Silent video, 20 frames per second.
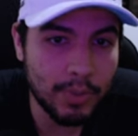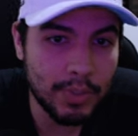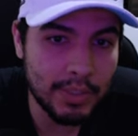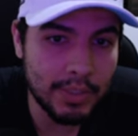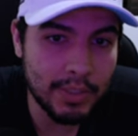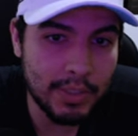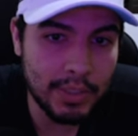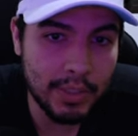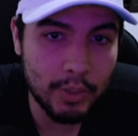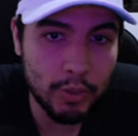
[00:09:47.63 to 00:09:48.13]
item
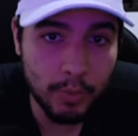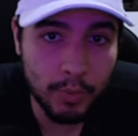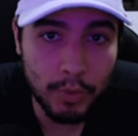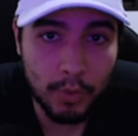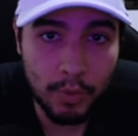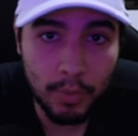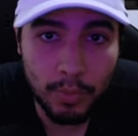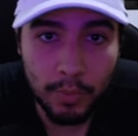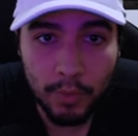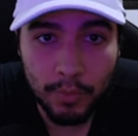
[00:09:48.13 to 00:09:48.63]
de crítico
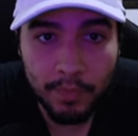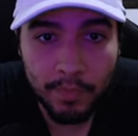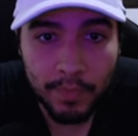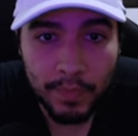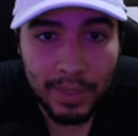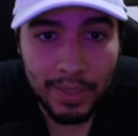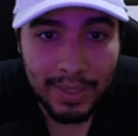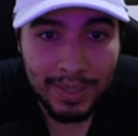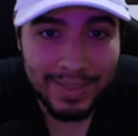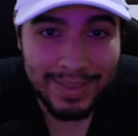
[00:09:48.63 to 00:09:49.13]
muito bom.
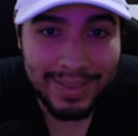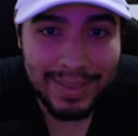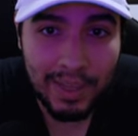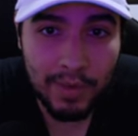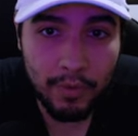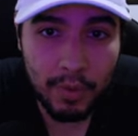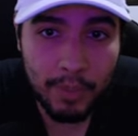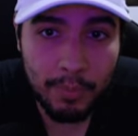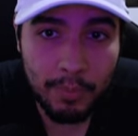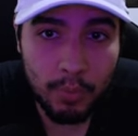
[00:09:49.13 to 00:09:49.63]

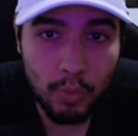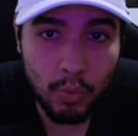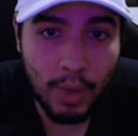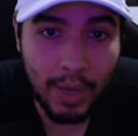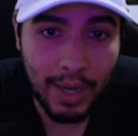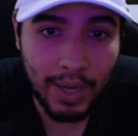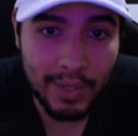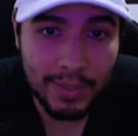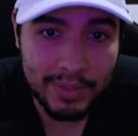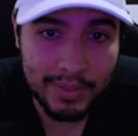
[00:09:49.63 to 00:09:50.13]
Navoura é muito
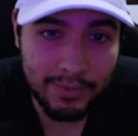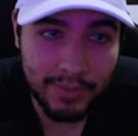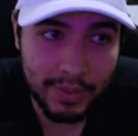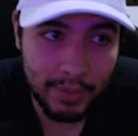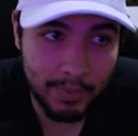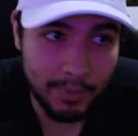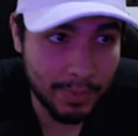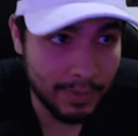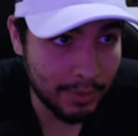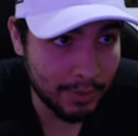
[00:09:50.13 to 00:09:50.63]
raro ser
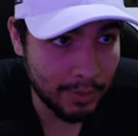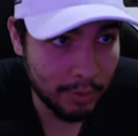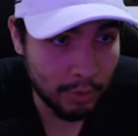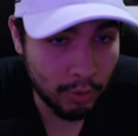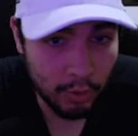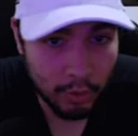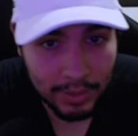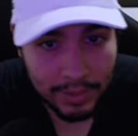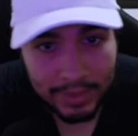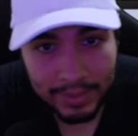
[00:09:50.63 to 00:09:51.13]
feito para a
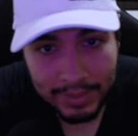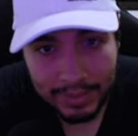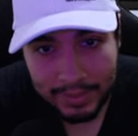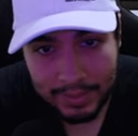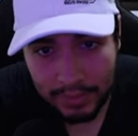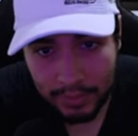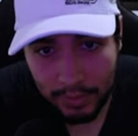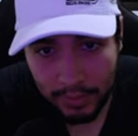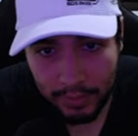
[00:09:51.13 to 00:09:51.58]
toda DC, então